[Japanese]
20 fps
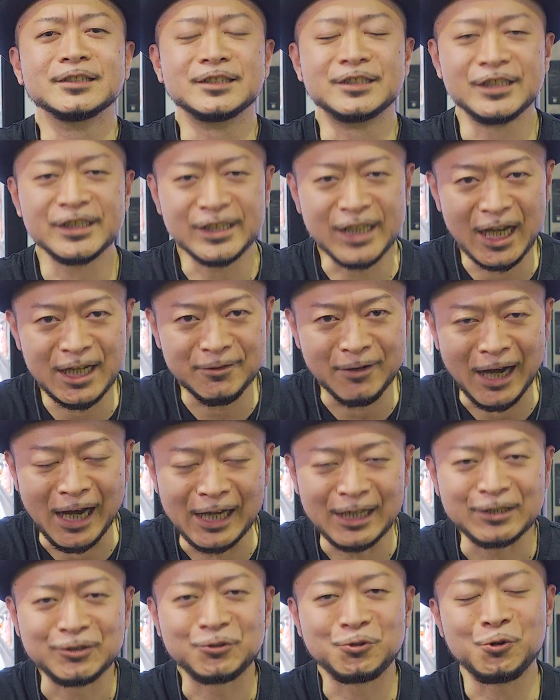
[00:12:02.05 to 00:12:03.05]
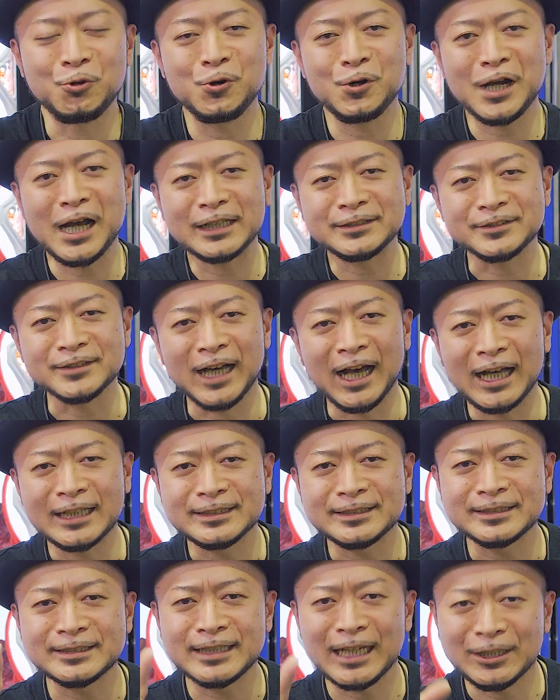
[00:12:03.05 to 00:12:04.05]
次回は5月
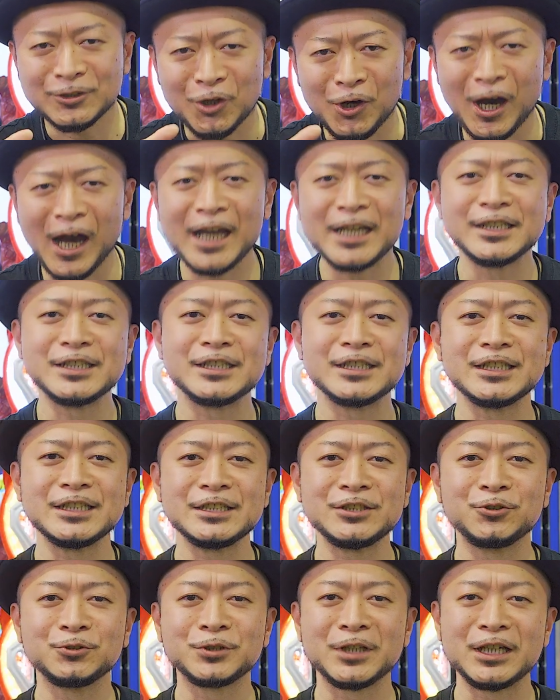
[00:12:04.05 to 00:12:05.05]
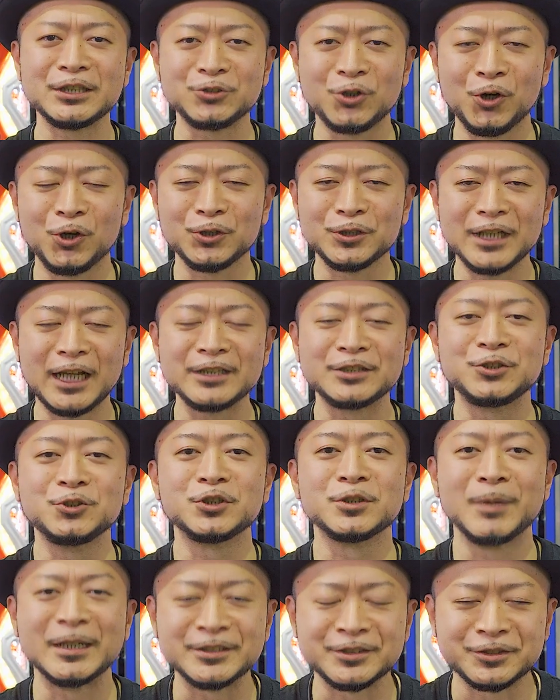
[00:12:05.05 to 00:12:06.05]
20日の配信予定となっておりま